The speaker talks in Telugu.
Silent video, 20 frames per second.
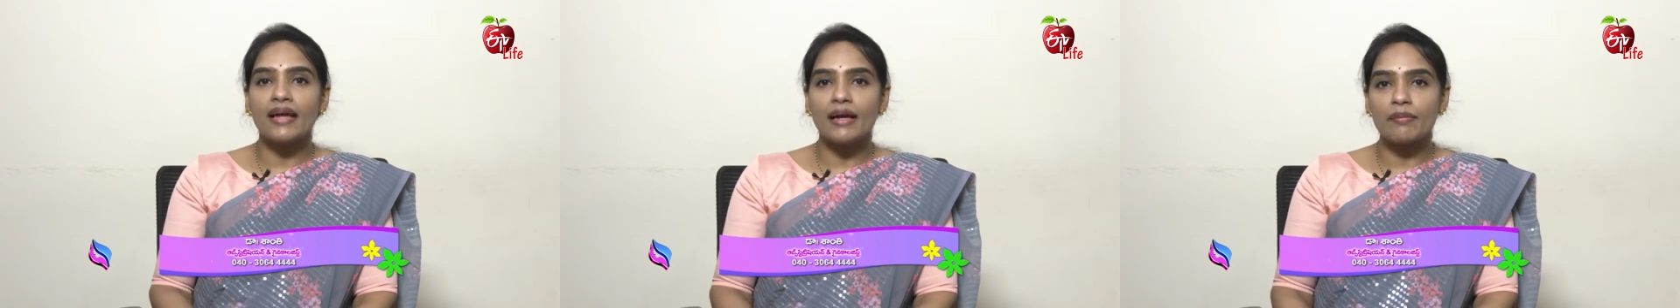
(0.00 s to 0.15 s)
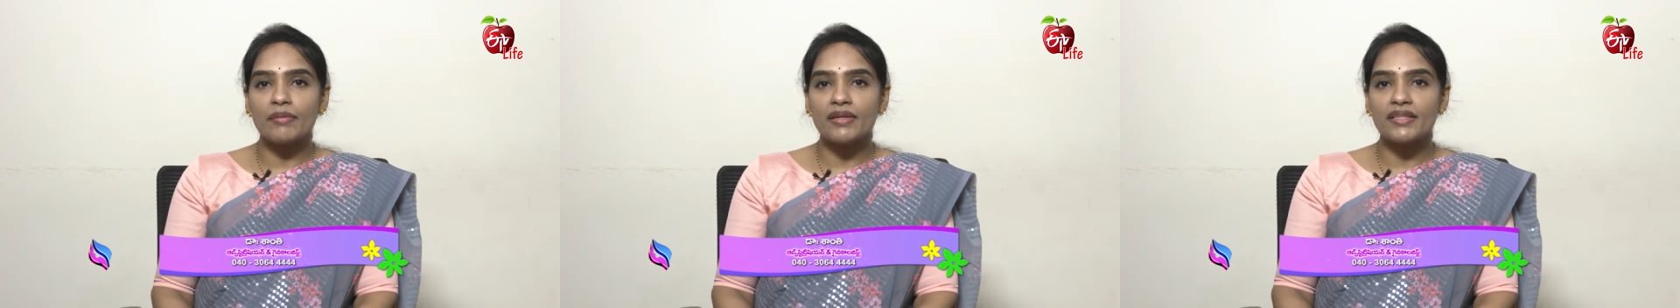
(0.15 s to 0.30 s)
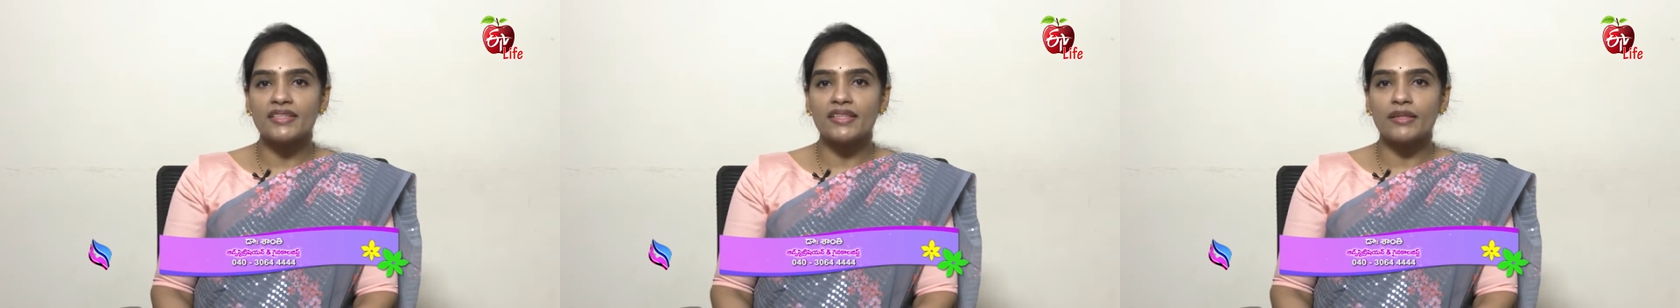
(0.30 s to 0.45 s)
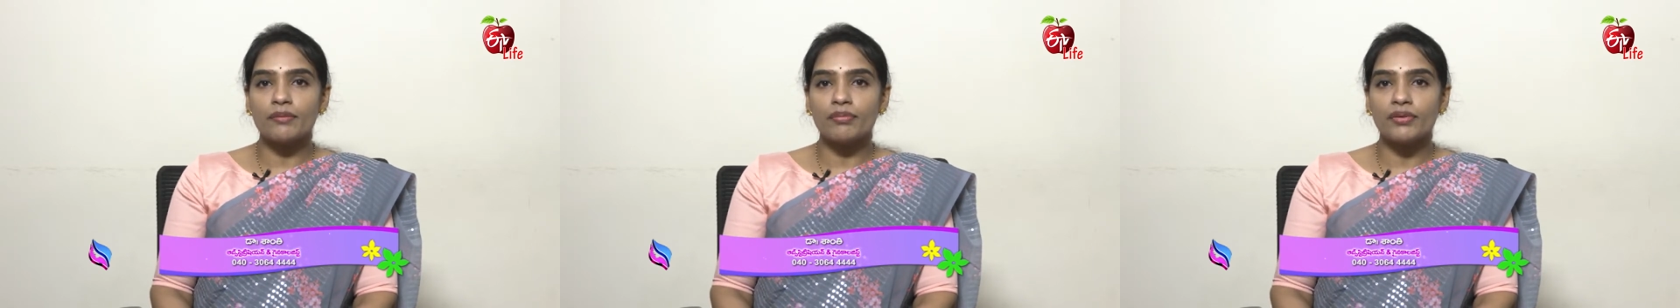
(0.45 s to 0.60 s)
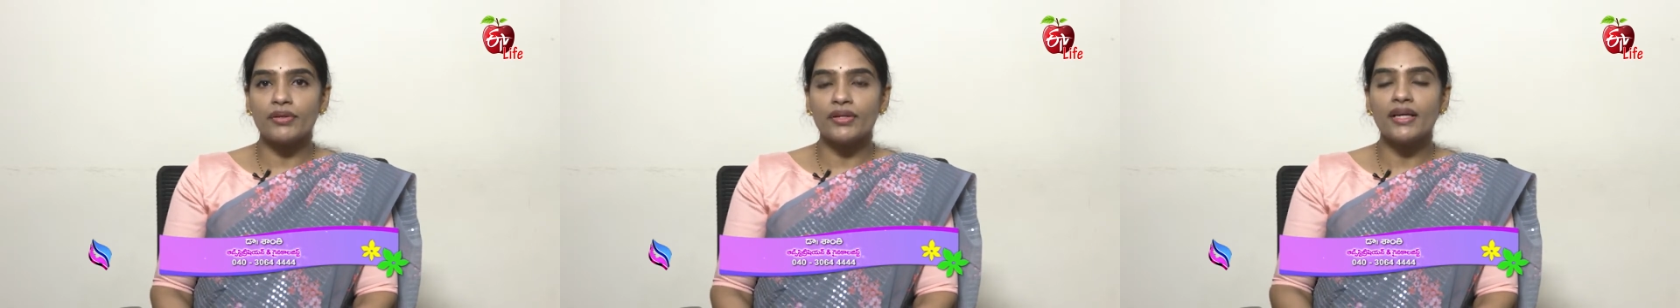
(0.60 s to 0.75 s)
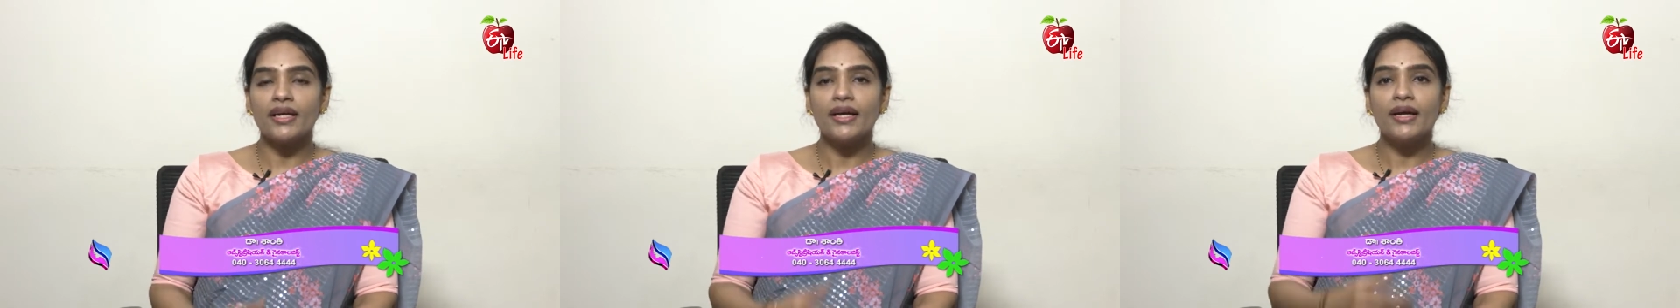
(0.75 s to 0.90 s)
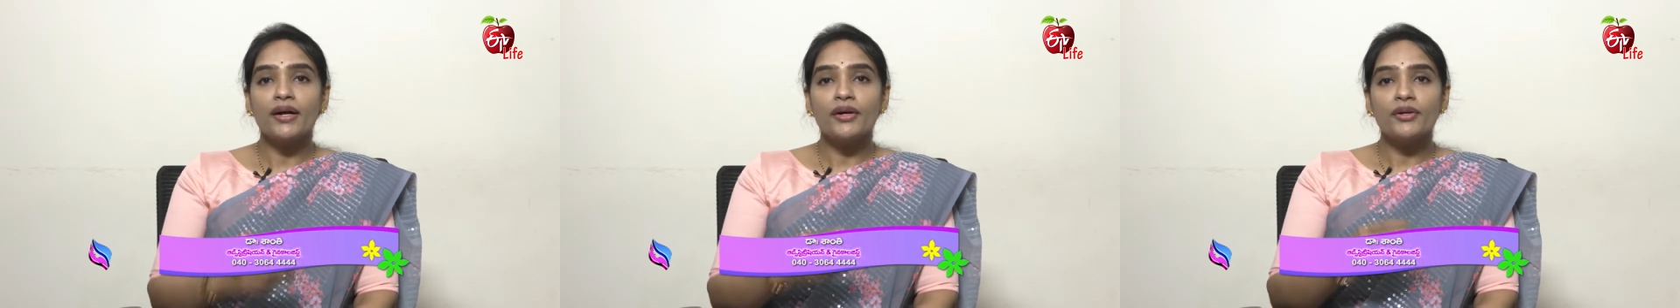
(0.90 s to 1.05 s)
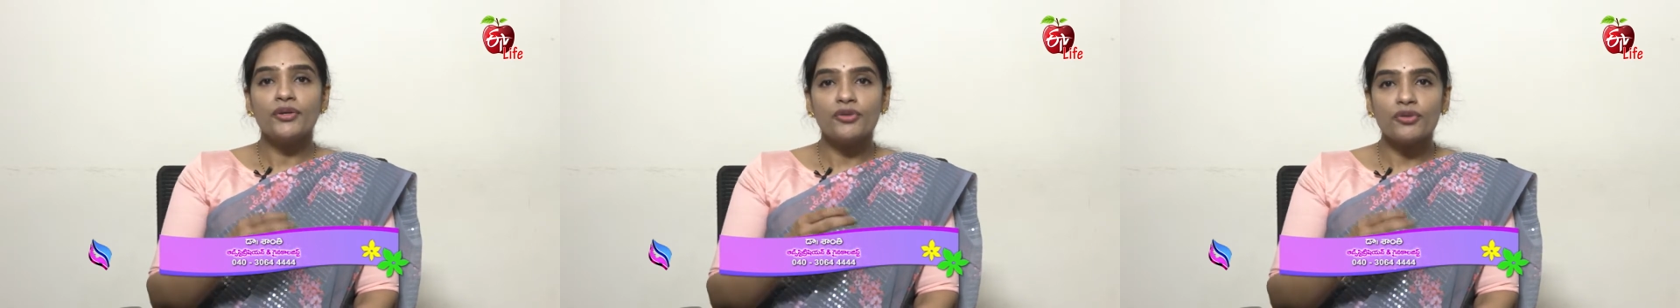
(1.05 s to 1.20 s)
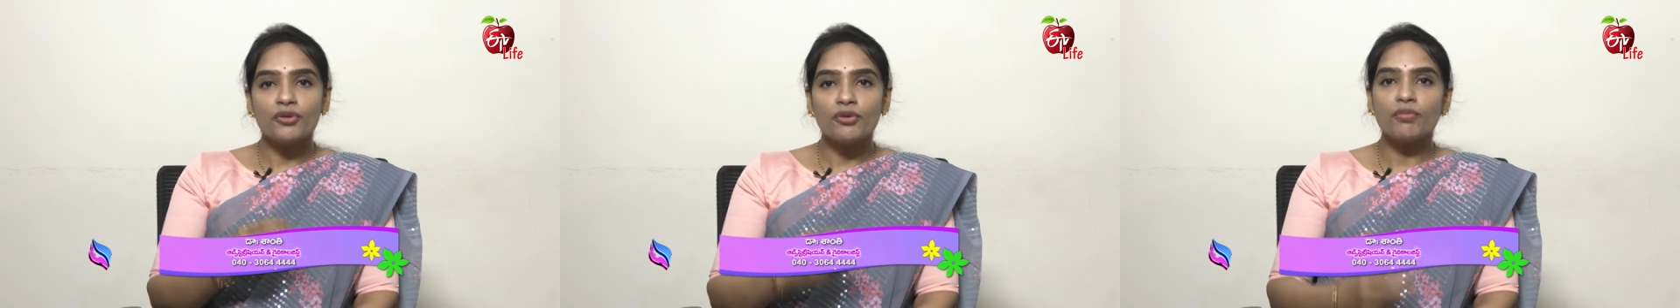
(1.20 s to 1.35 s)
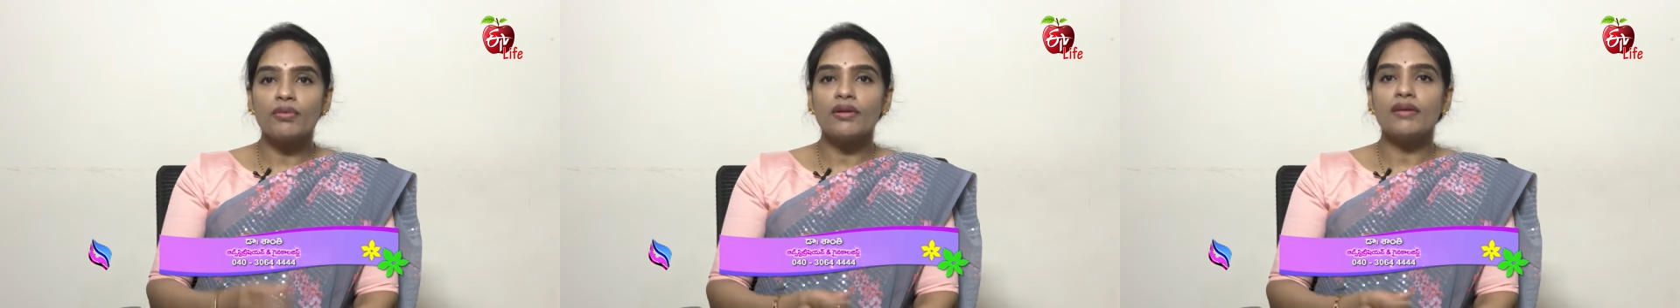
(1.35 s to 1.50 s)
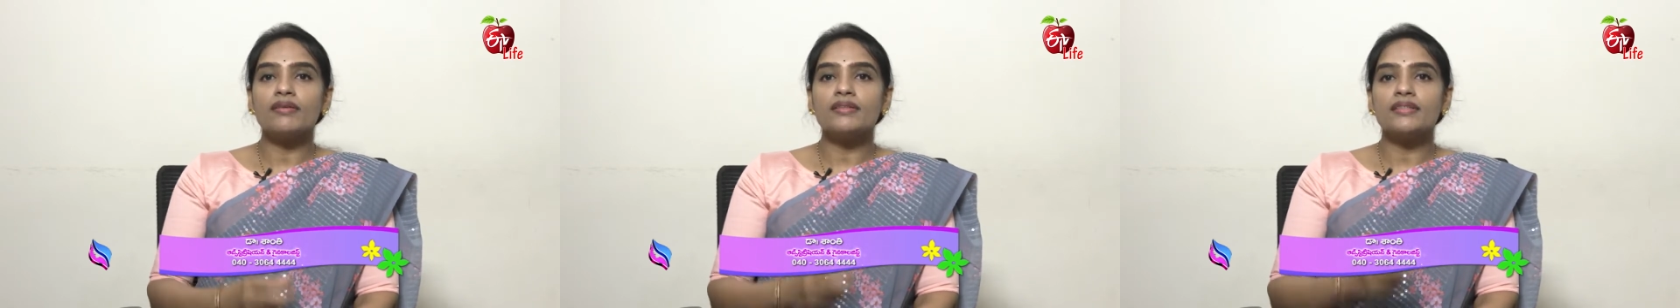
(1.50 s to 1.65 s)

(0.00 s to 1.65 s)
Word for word: డ్యామేజ్ అయిపోయి ట్యూబ్లో